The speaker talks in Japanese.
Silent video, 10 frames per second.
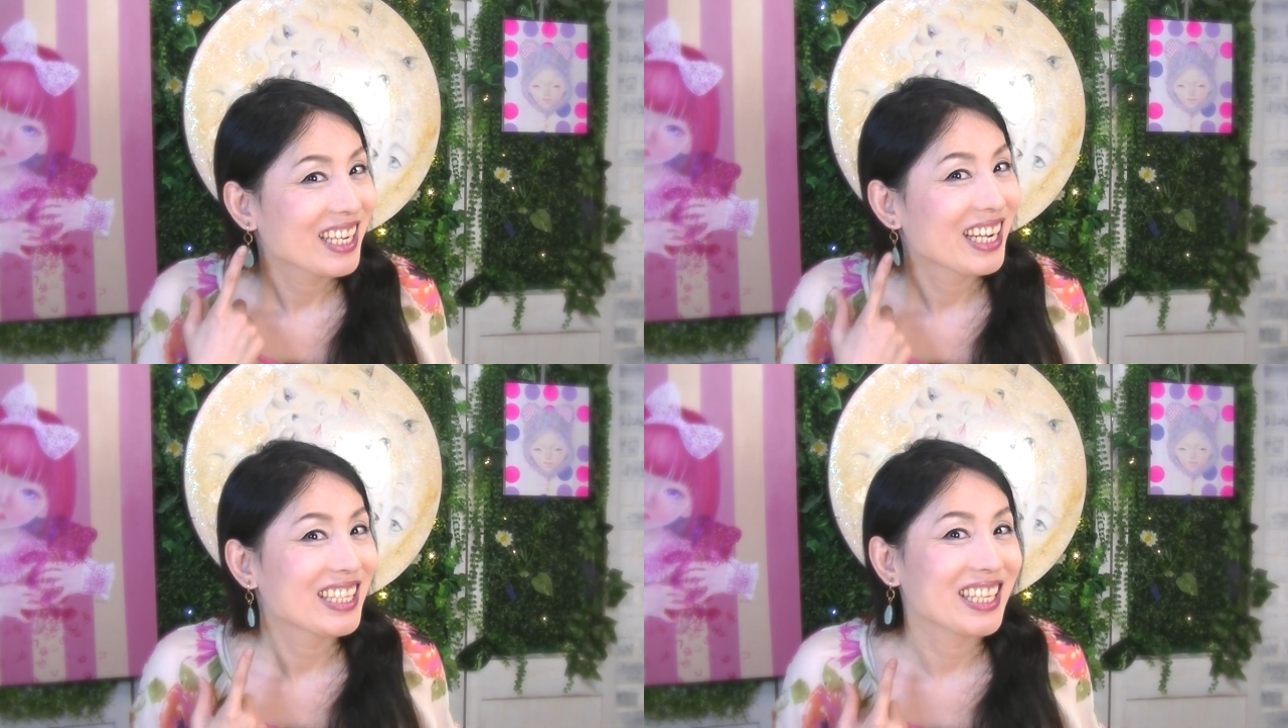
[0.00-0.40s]

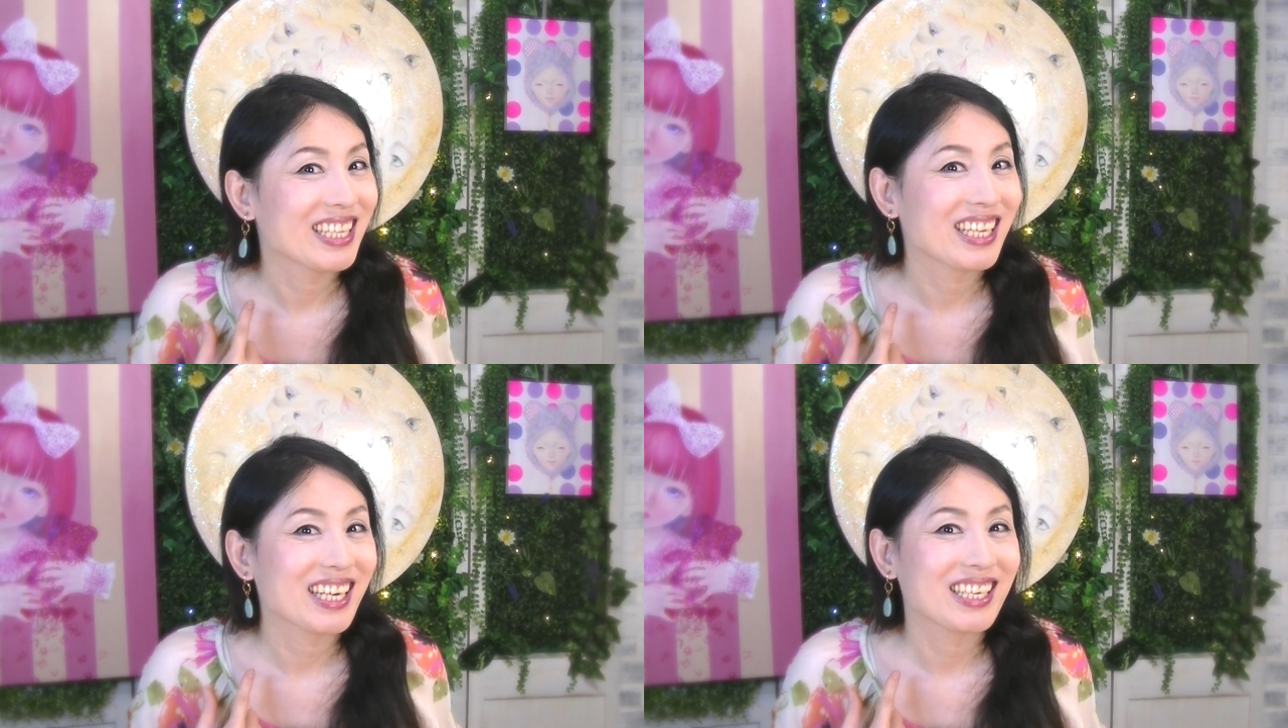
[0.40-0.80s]
簡
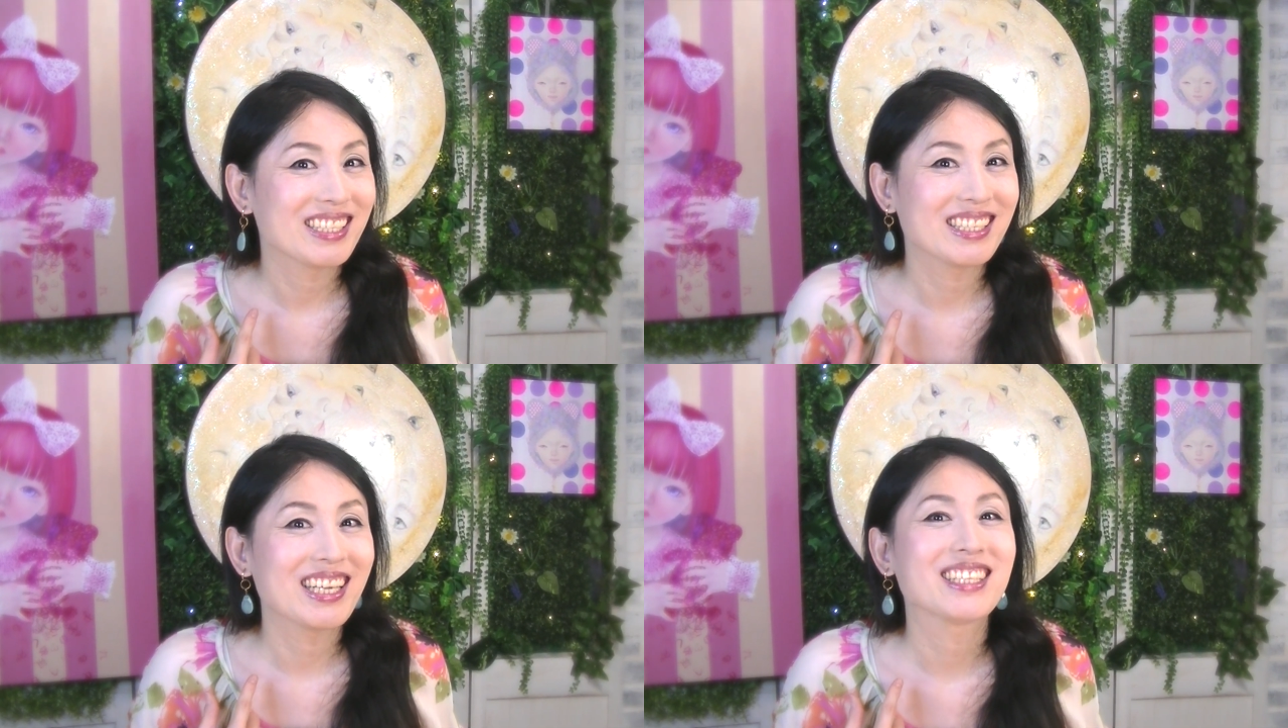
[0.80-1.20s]
単な
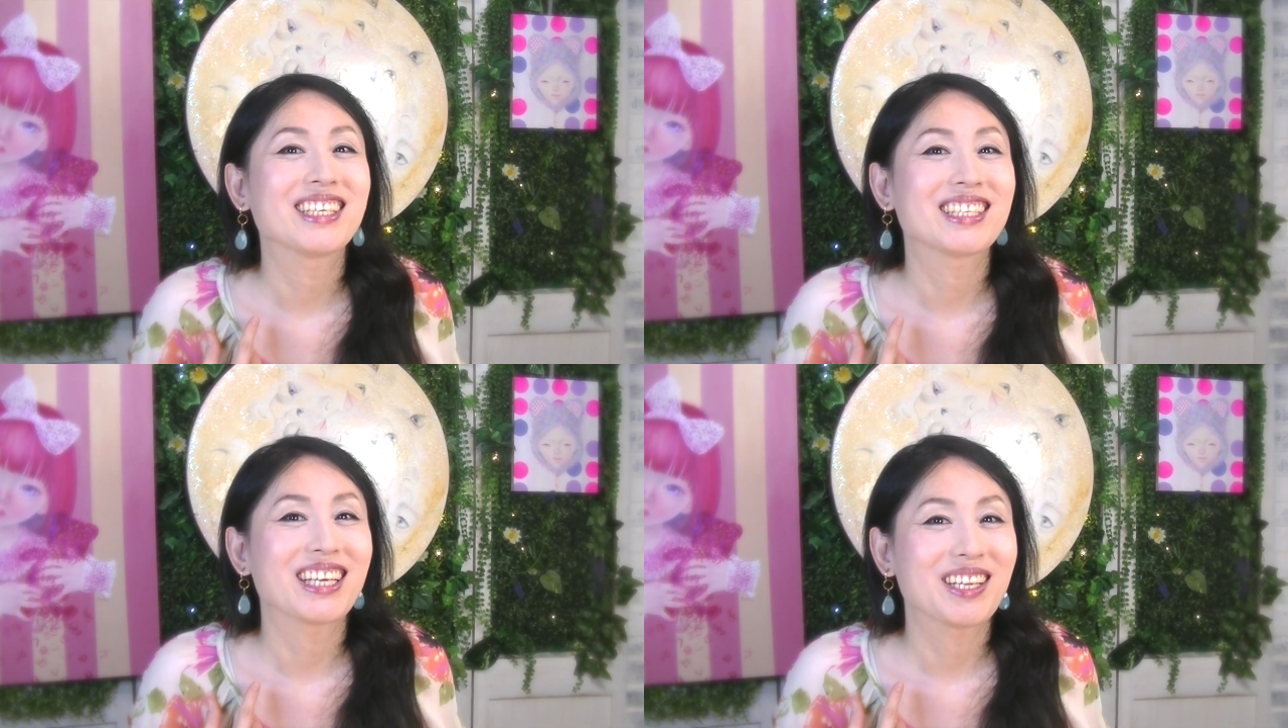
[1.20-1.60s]
感じなん
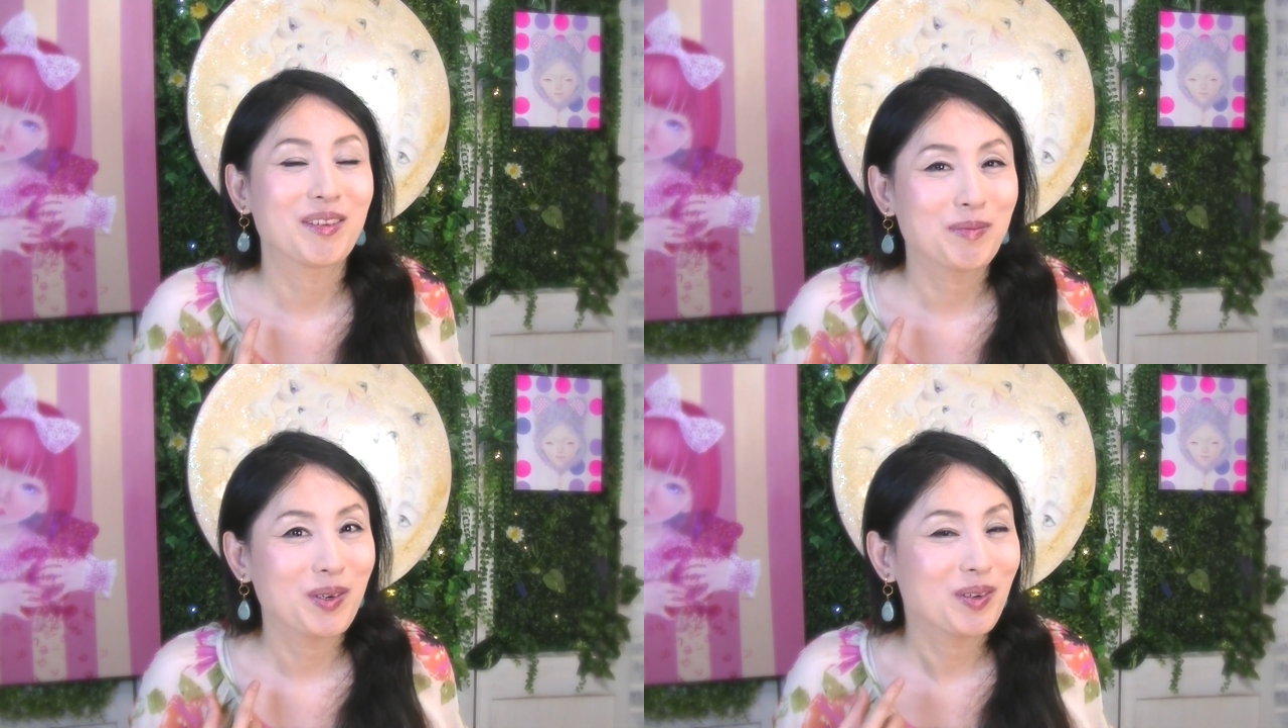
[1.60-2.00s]
ですけれ
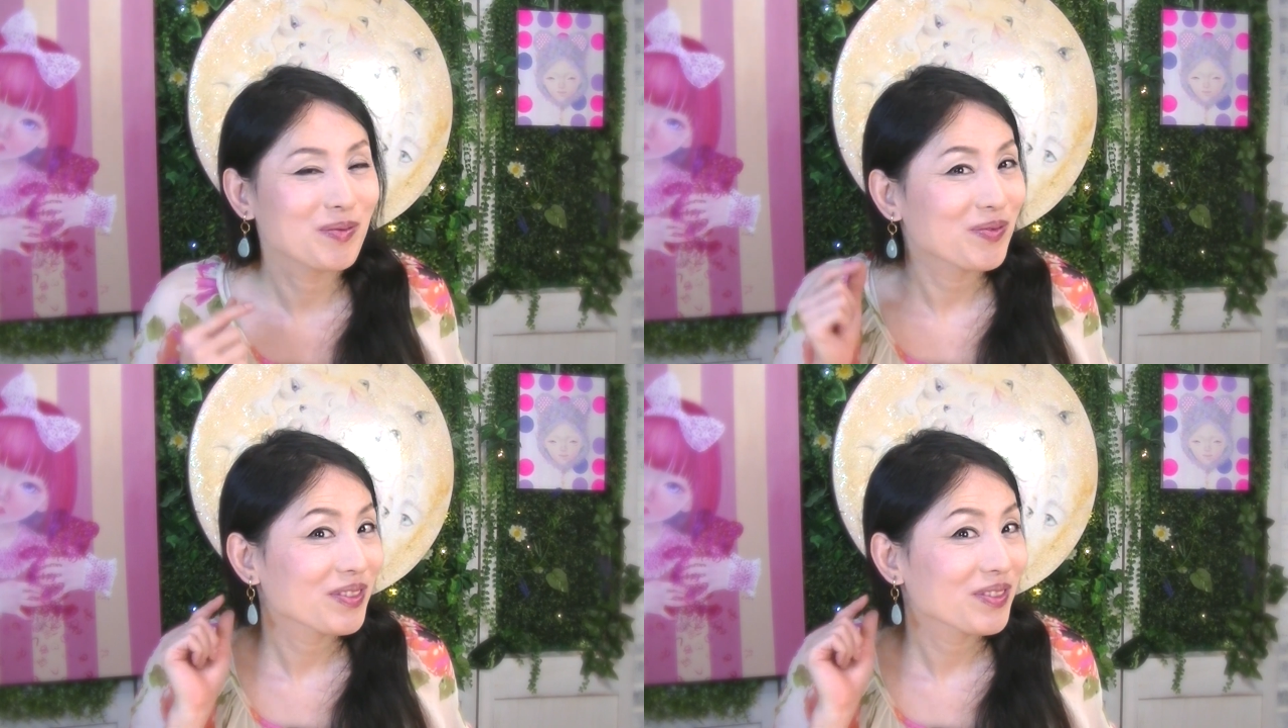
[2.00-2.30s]
ども、